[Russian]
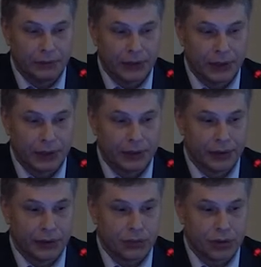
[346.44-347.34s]
а,
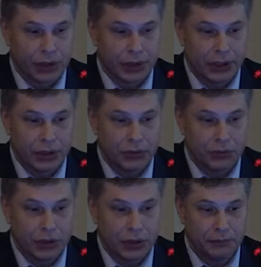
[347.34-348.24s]
видно разрушение
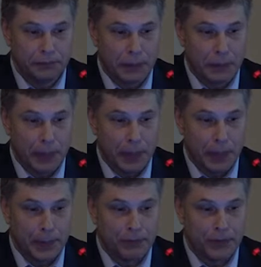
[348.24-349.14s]
конструкции,
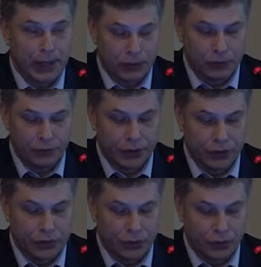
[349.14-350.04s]
на
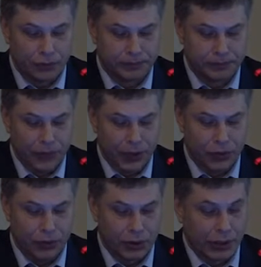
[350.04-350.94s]
котором видно, что
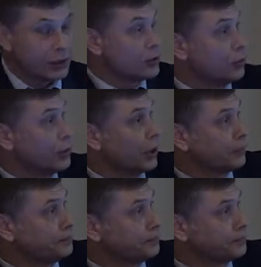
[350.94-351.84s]
идет
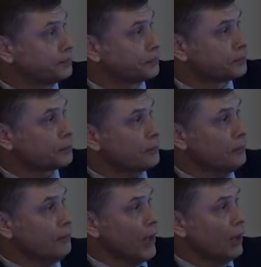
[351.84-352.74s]
отслойка
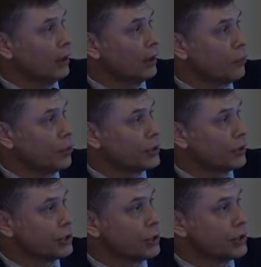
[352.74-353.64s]
Э,
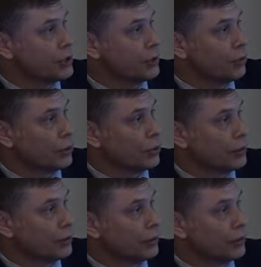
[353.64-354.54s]
пористой части
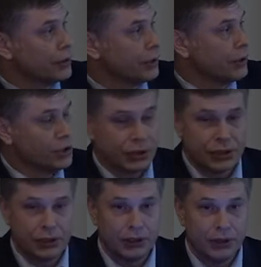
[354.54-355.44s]
от э,
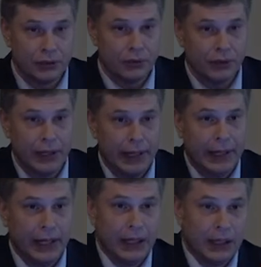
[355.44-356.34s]
сердечника цельнолитого.